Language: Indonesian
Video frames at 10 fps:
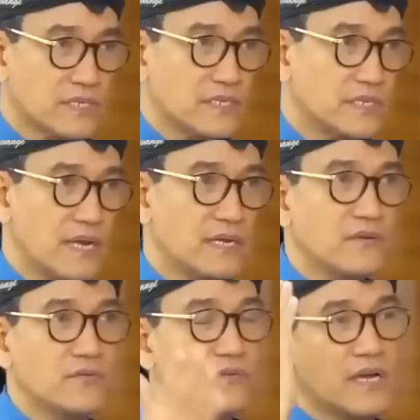presiden
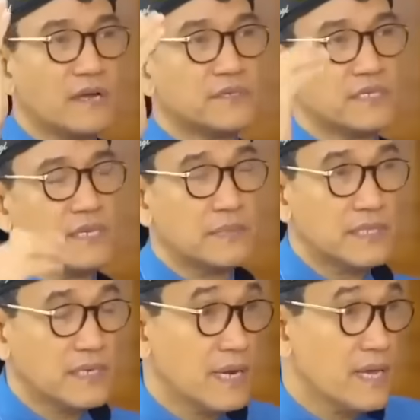ya udah nggak bisa jadi
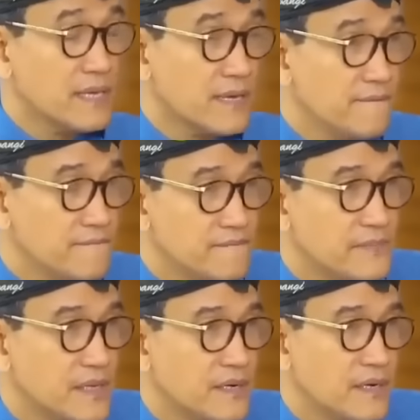menteri lagi kan.
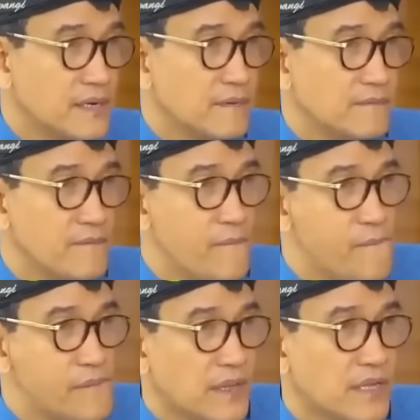Iya,
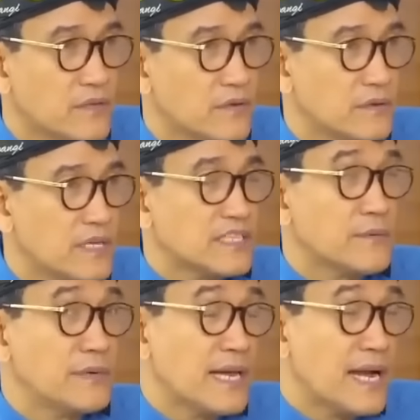iya, iya. Gitu. Ya
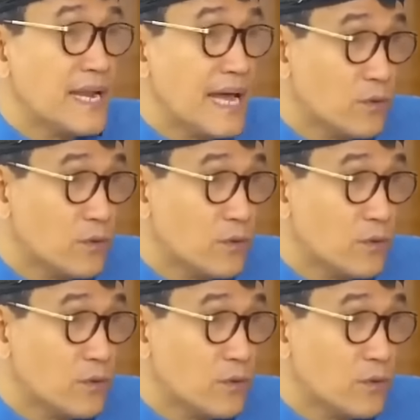sebenarnya nggak ada